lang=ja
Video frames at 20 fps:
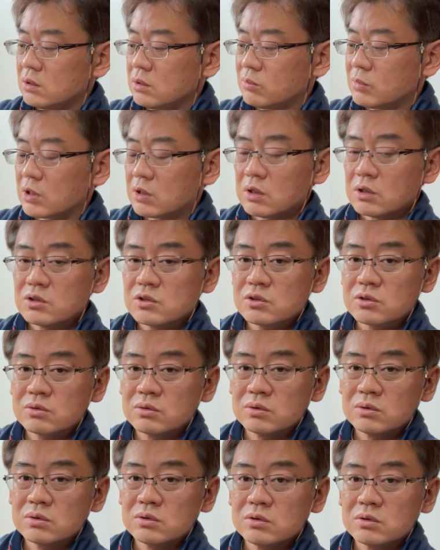まあ、建
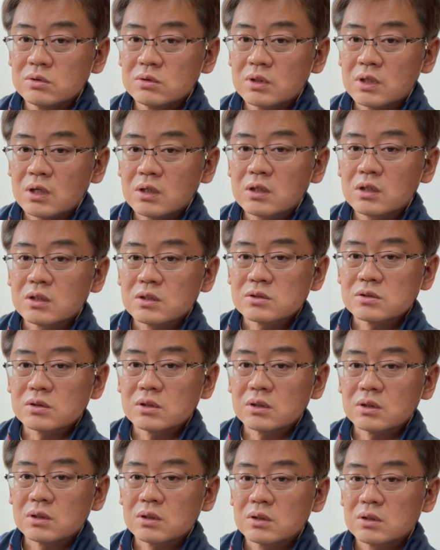築関係です
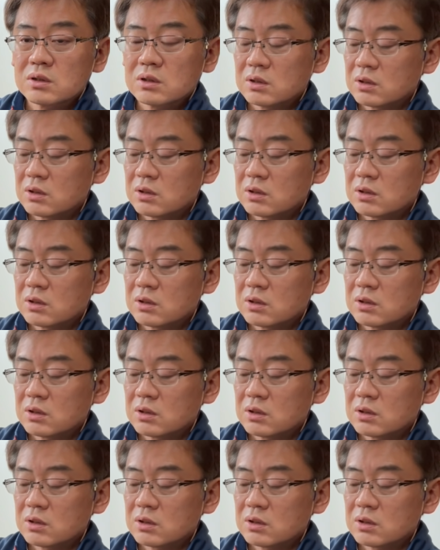ね